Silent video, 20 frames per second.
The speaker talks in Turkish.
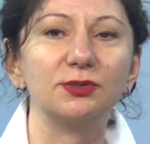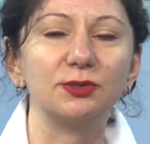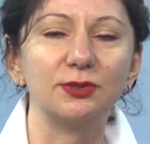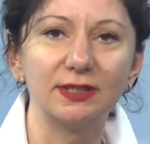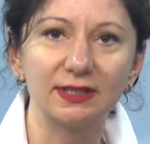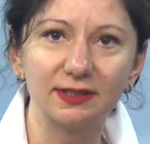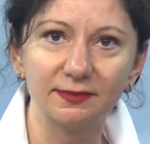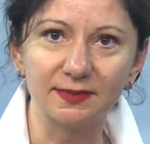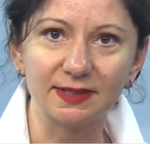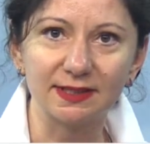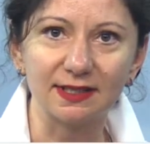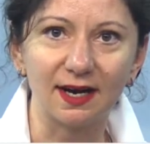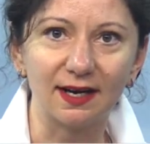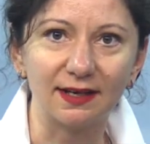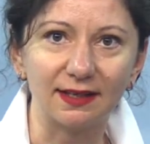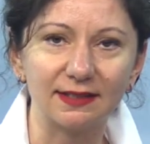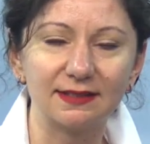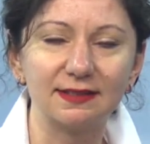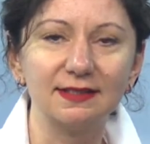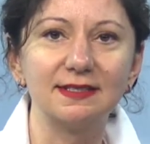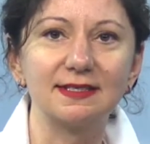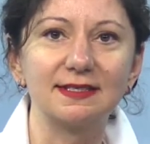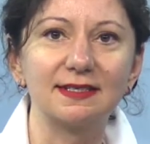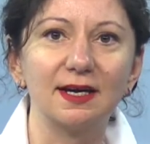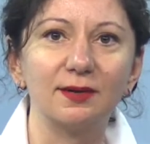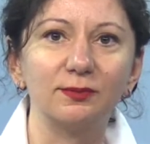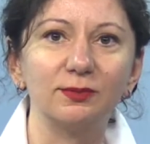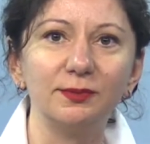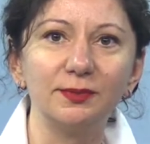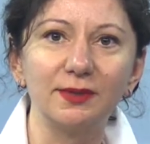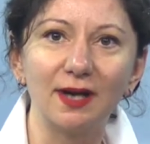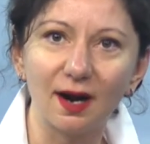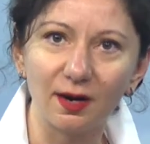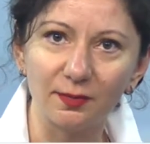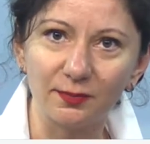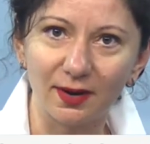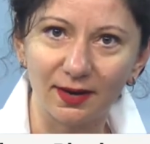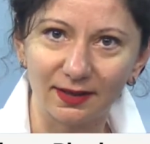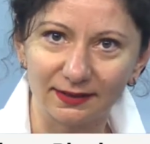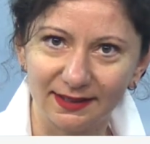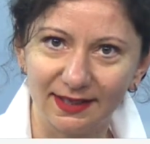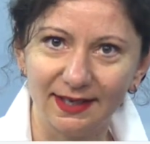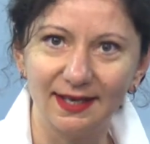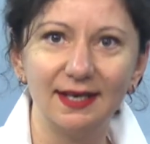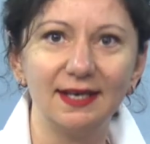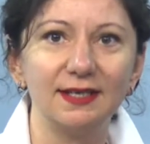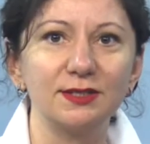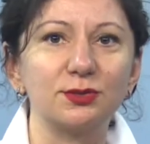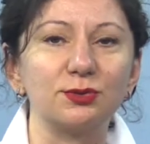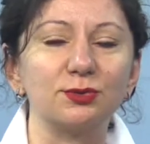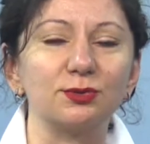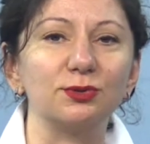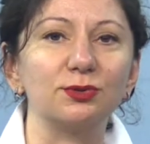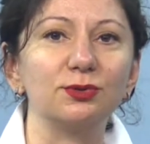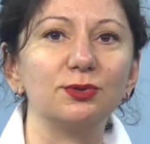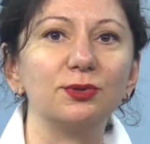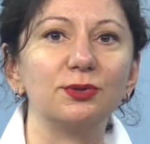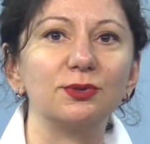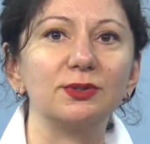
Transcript: çok yakın bir tarihte İstanbul'a bir armağan sundu.